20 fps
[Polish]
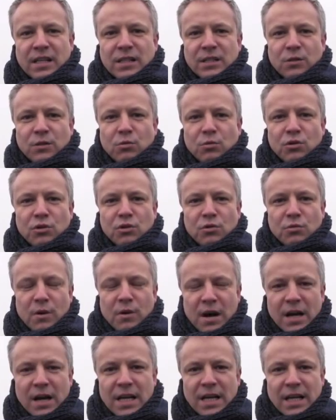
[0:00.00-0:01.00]

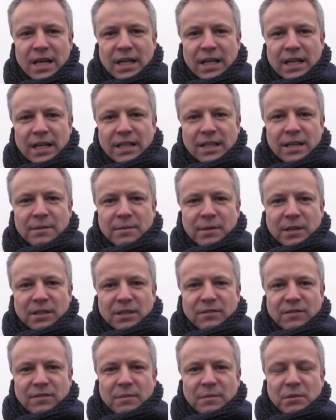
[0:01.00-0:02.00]
złożyła e, niemal
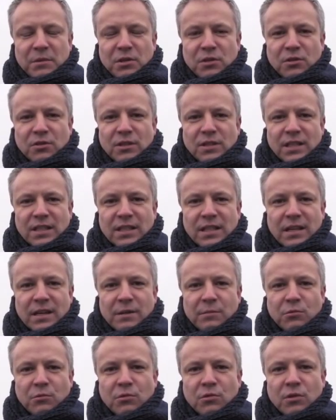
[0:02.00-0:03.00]
dwa miesiące
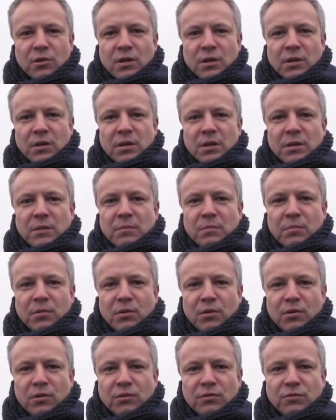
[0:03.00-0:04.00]
temu, e,
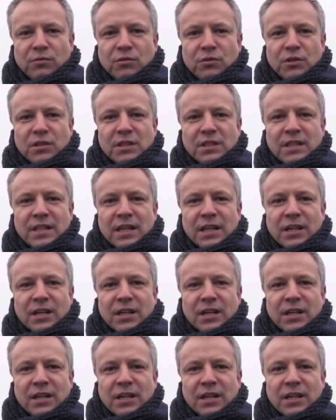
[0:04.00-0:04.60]
bo 20